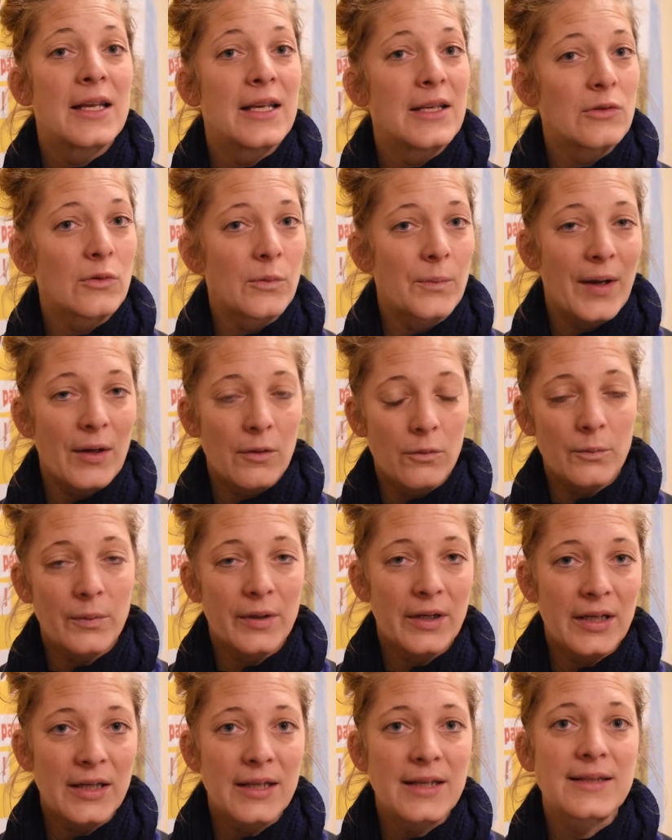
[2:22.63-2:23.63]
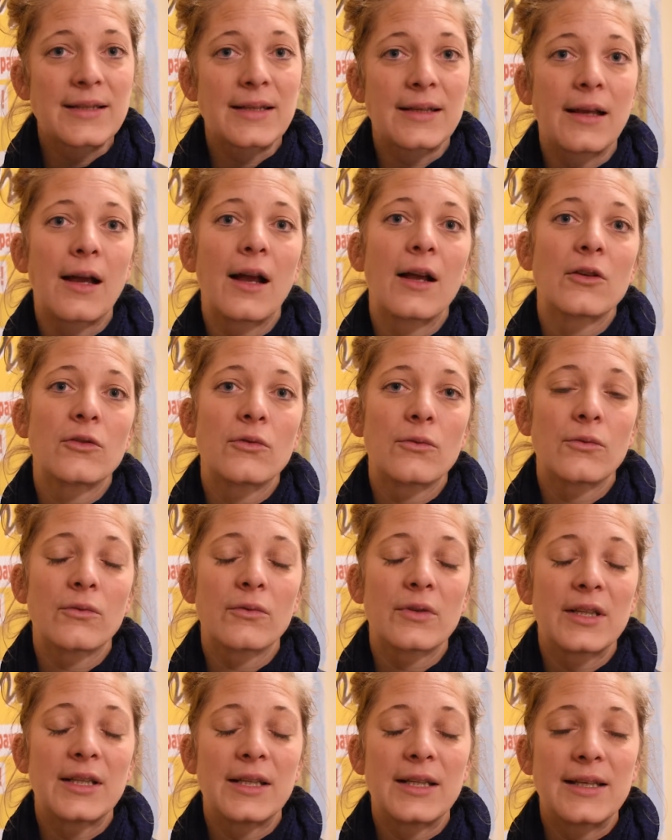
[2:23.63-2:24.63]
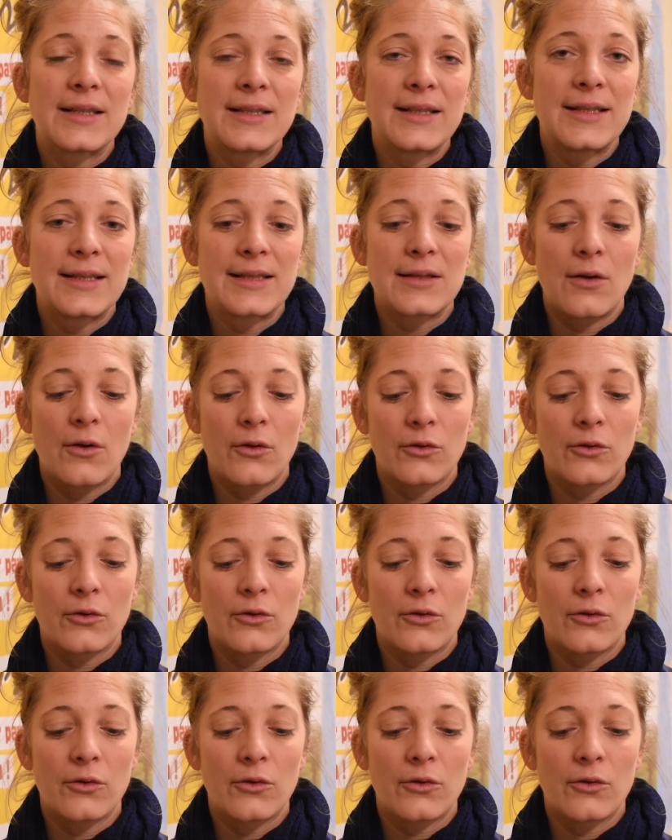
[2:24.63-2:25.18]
Ils n'ont pas compris les interactions qui existent